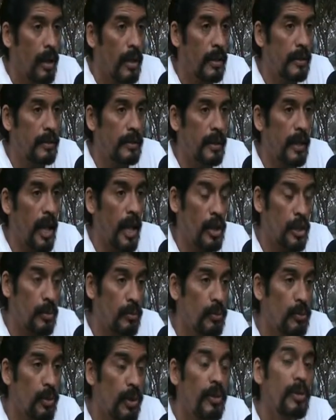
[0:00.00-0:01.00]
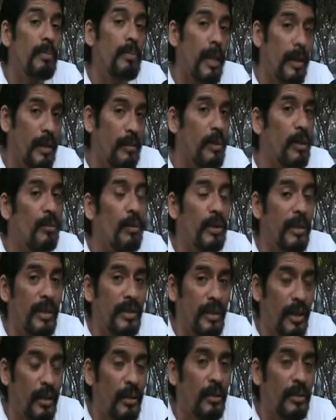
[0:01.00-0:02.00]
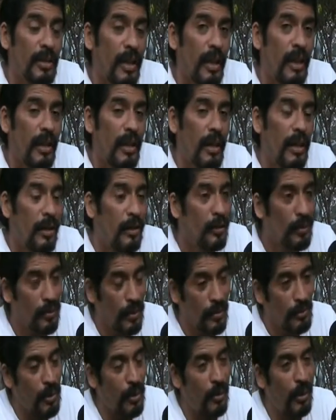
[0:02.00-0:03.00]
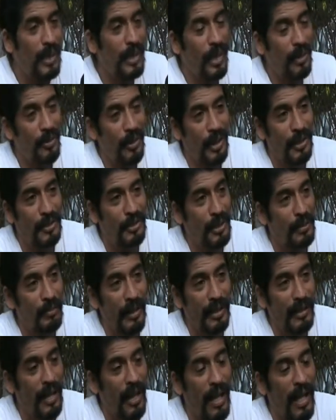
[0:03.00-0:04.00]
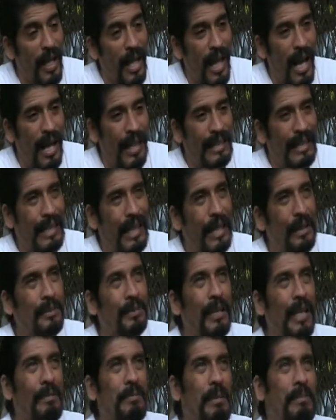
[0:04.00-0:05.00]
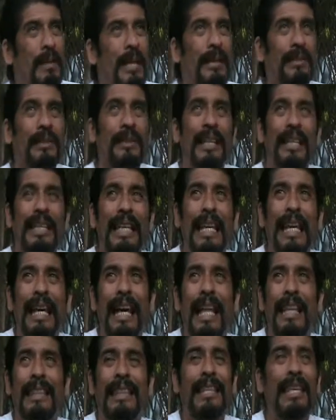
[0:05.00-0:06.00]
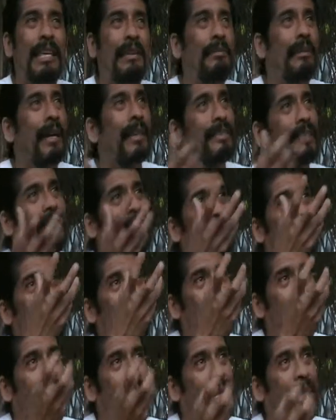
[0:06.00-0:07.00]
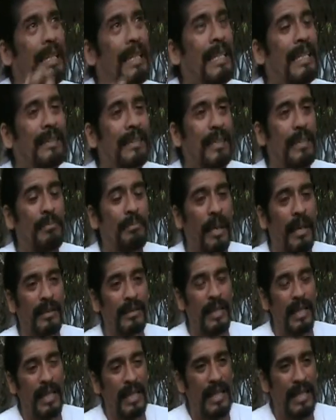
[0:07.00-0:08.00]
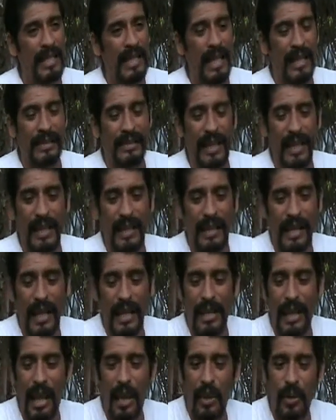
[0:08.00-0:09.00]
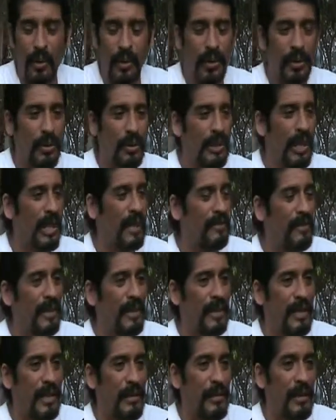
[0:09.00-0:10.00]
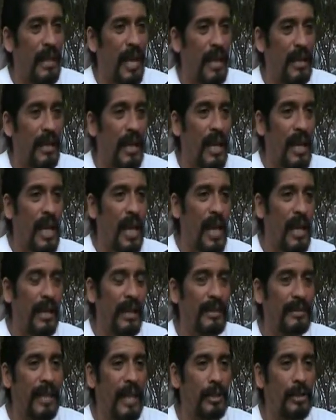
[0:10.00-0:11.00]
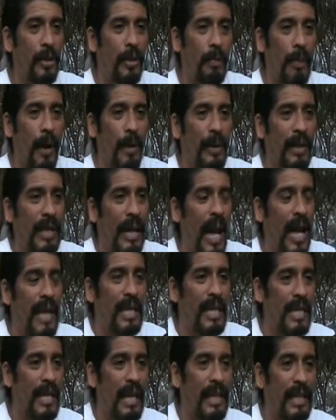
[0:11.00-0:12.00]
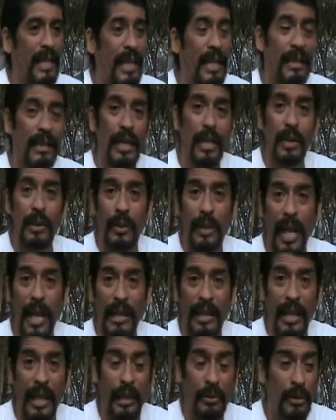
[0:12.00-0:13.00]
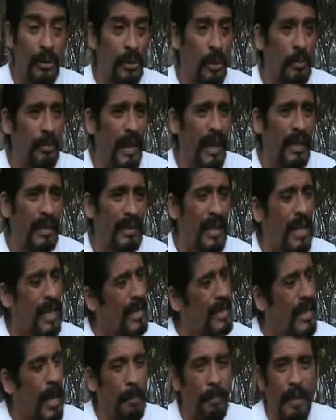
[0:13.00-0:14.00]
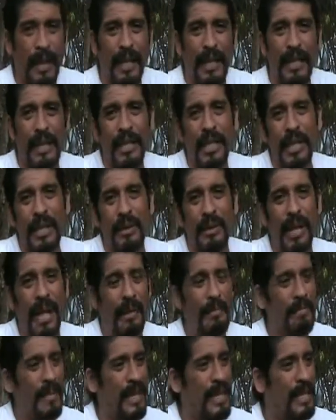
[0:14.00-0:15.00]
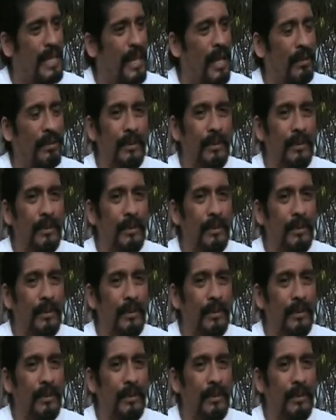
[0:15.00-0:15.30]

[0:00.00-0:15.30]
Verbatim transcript: Este, ha hecho muchos daño Vladimiro Montesinos, ¿ah? No nos damos cuenta de lo que ha hecho pata, Ha traído unas vibraciones negativas y bajísimas y les ha irradiado con total efectividad en esta sopa orgánica de gente ignorante que es nuestro país y ha prendido la mecha.